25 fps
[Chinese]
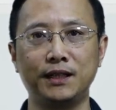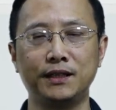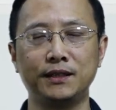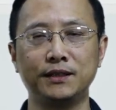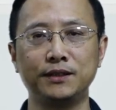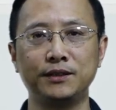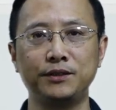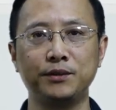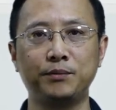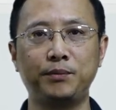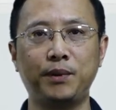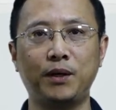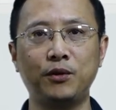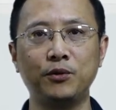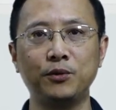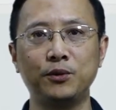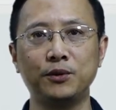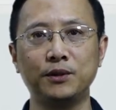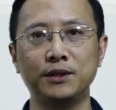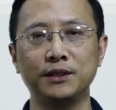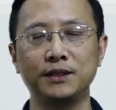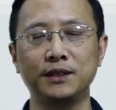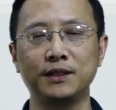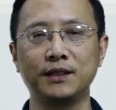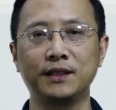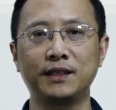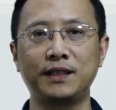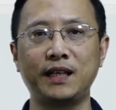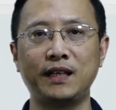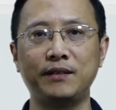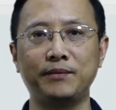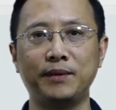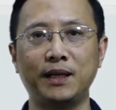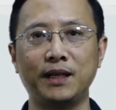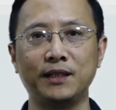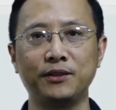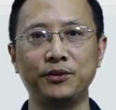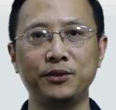就包括这个代
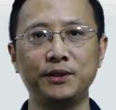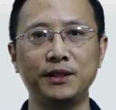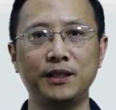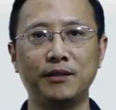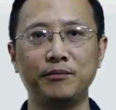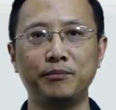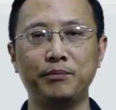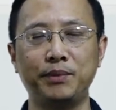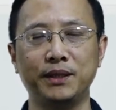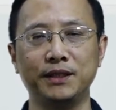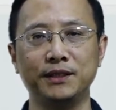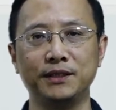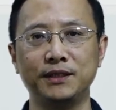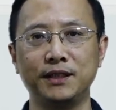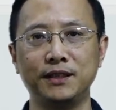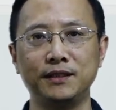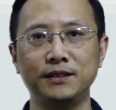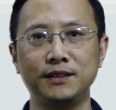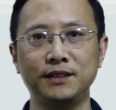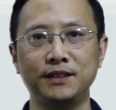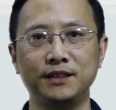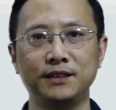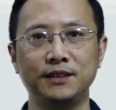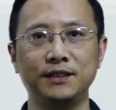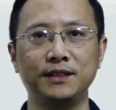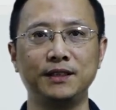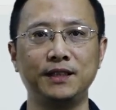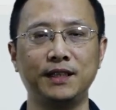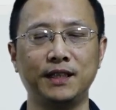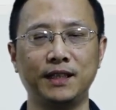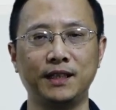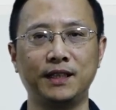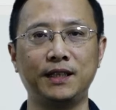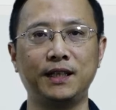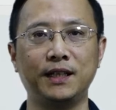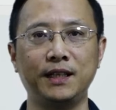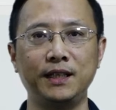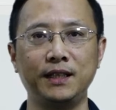码对象本身，其实也
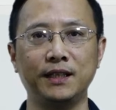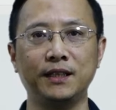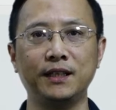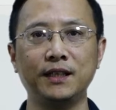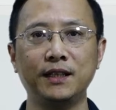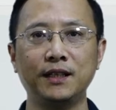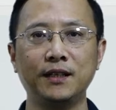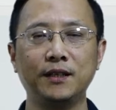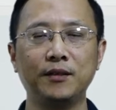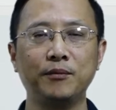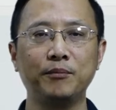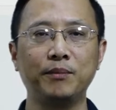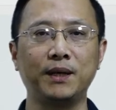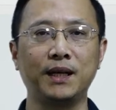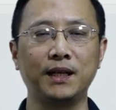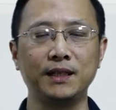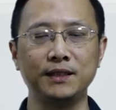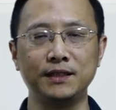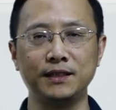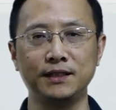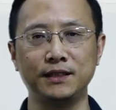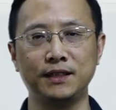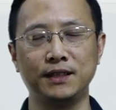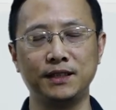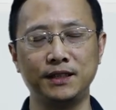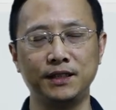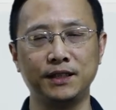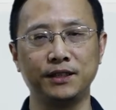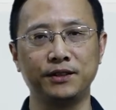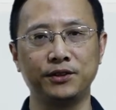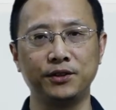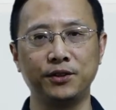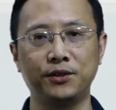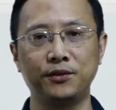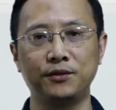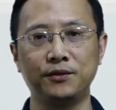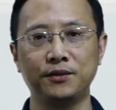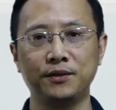可以把它进行引
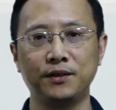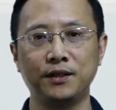用。